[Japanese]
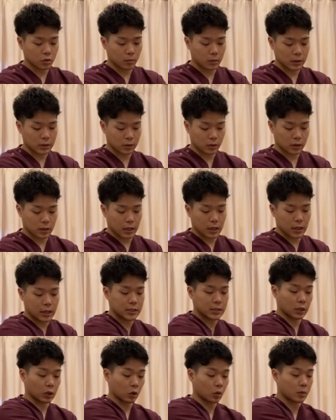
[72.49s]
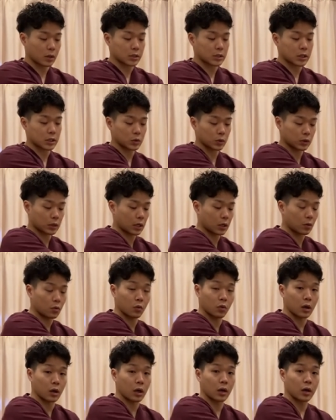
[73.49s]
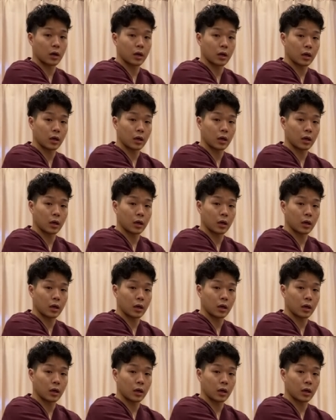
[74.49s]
伸ばすときは肘は伸ばした状態の方が